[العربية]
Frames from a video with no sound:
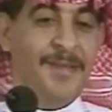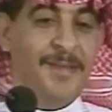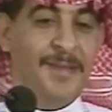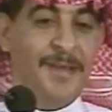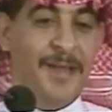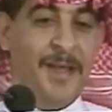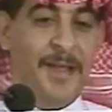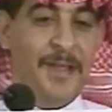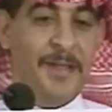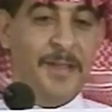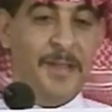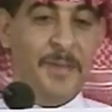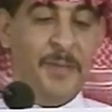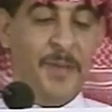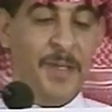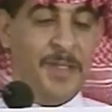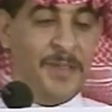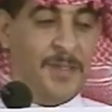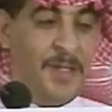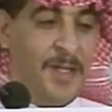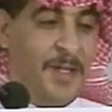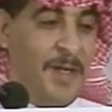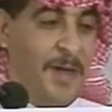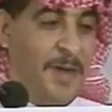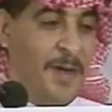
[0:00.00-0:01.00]
يعني
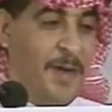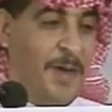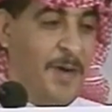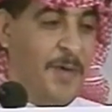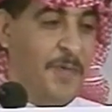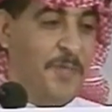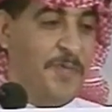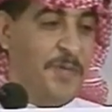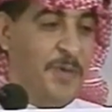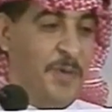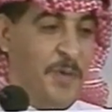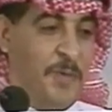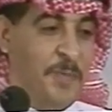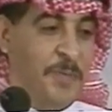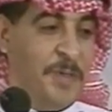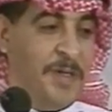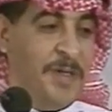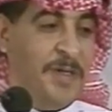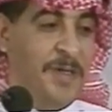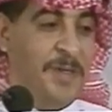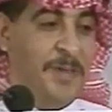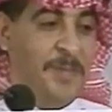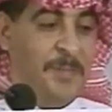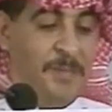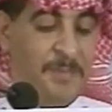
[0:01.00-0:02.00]
وأطال الله في
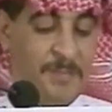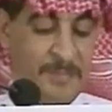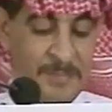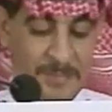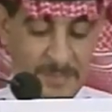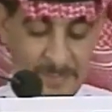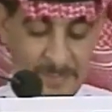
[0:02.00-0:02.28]
عمرهم